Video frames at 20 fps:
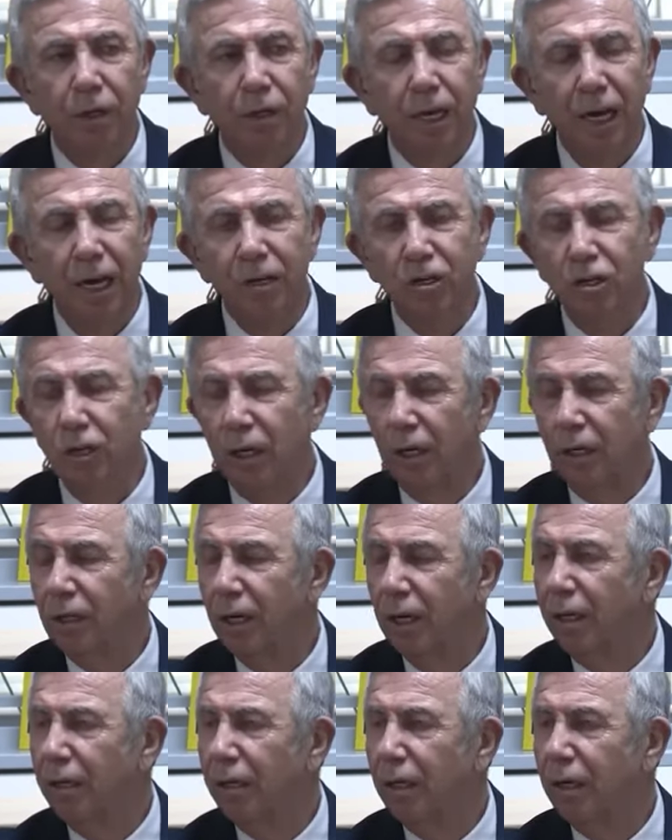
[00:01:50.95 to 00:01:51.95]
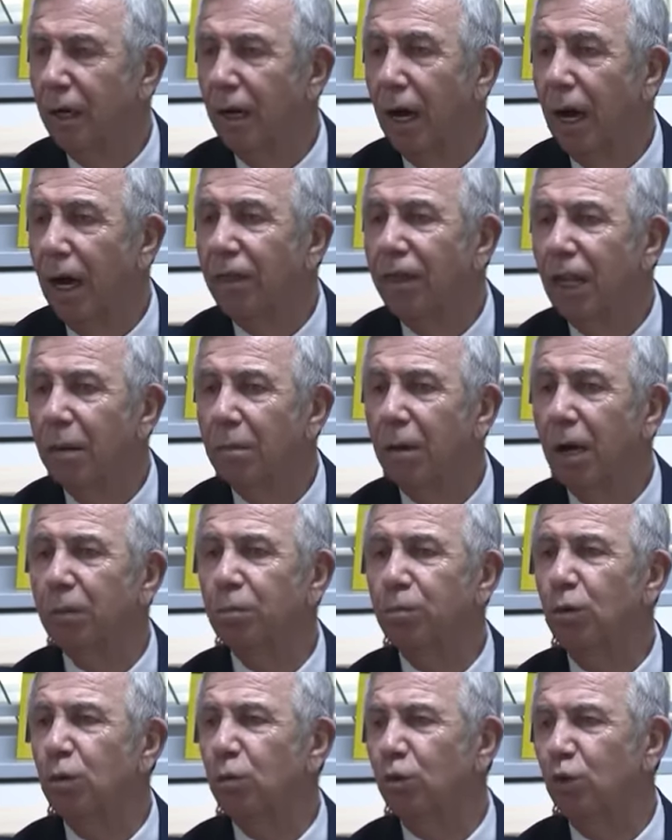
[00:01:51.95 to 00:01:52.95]
gerçekten
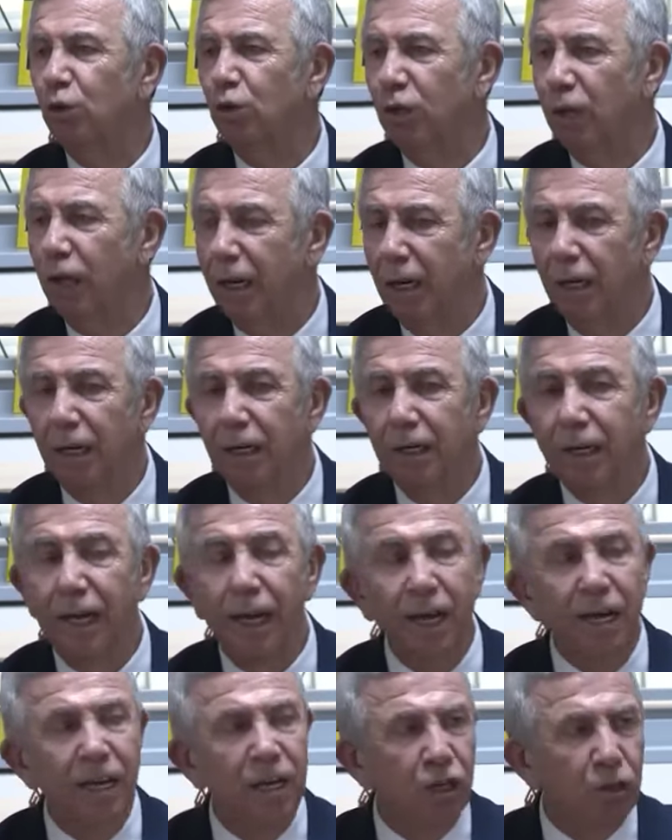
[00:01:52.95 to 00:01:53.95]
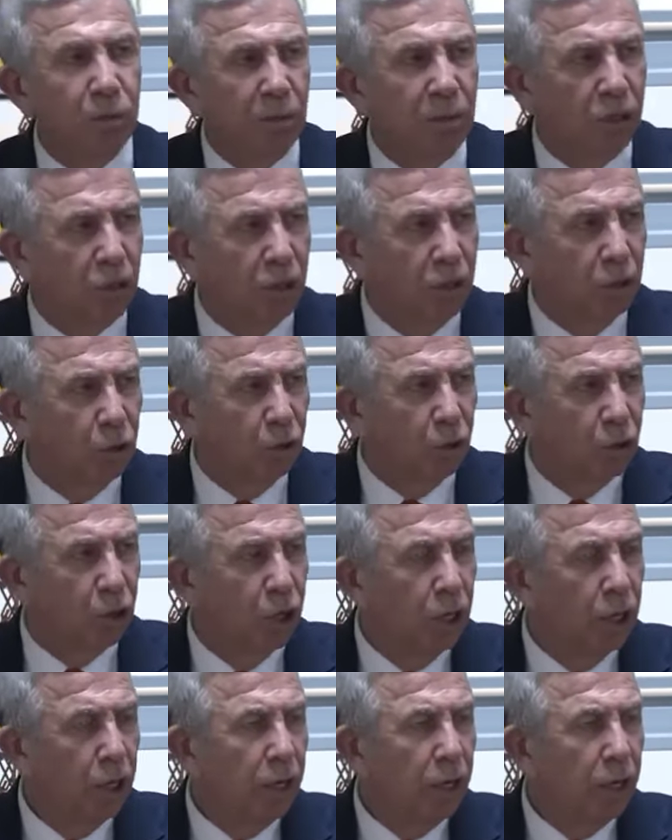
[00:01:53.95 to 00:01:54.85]
anlamak mümkün değil. Neye hizmet ediyor?